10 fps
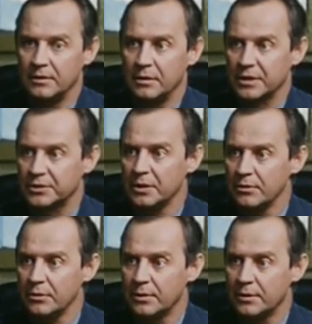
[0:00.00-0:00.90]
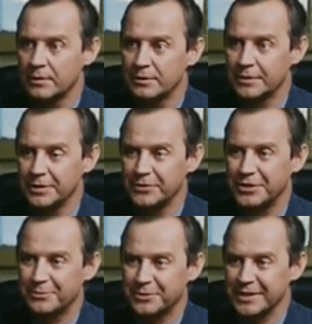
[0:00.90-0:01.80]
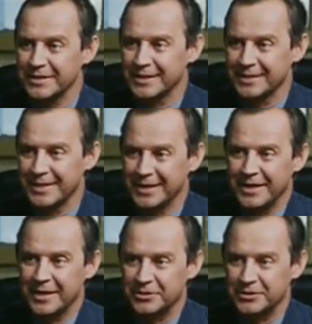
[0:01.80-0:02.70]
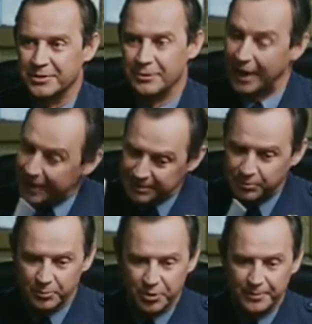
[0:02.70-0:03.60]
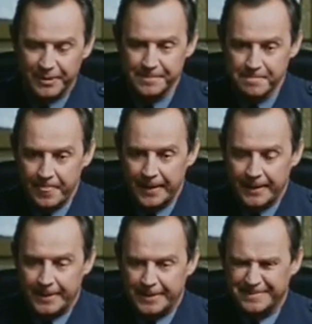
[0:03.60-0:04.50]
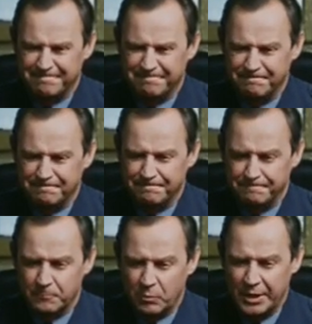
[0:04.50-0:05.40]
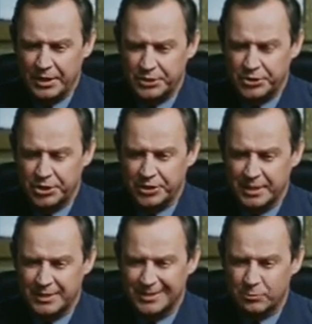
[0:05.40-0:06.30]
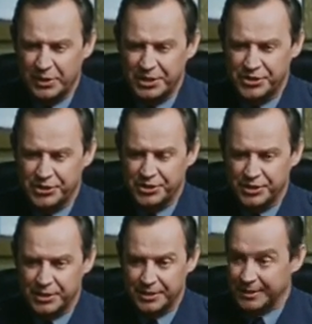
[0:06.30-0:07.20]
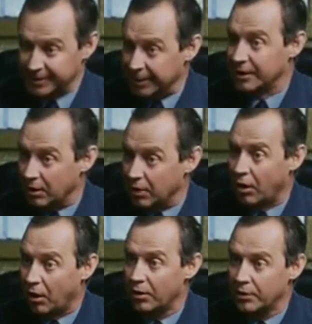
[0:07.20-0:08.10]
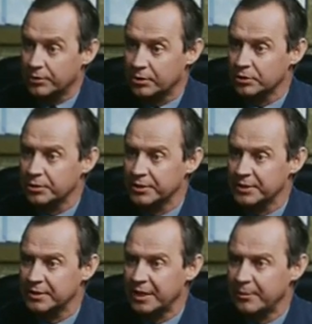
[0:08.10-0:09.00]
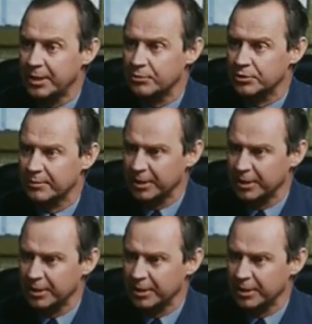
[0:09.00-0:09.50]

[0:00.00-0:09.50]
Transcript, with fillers: Aż tylu? Nie wiedziałem, że jest nas aż tylu, ale spróbujmy. Mm, Czesiek z Łęczycy. O, tylko że on jest na emeryturze.